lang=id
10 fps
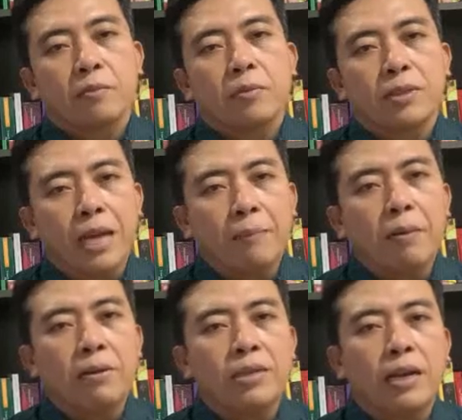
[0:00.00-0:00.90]

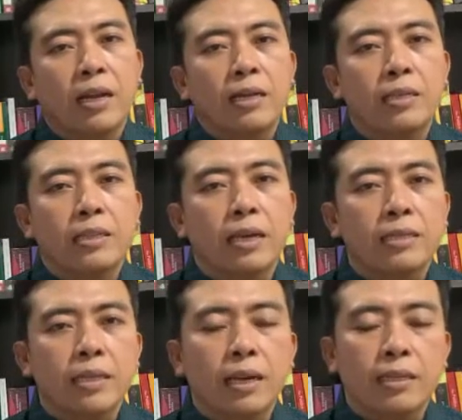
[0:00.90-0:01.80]
betapa masyarakat
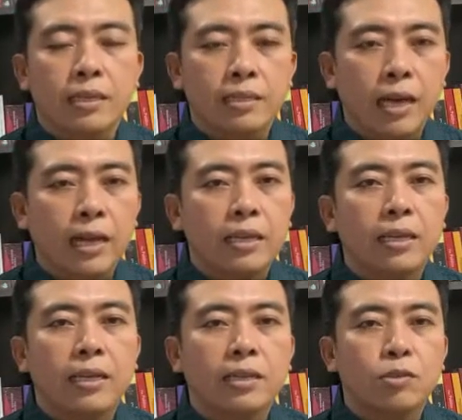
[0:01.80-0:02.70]
kita sangat tertarik
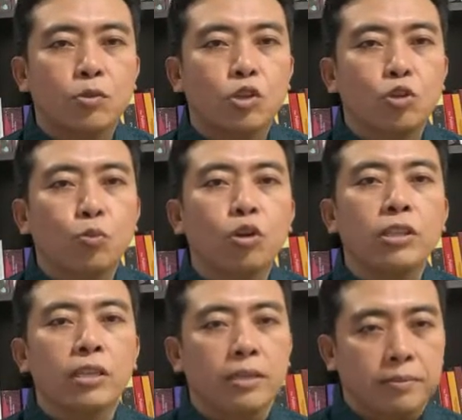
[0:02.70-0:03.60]
dengan isu-isu
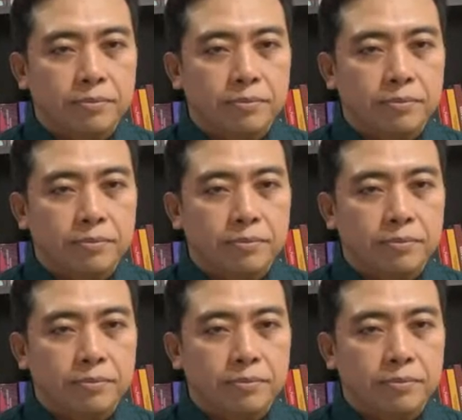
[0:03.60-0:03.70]
politik.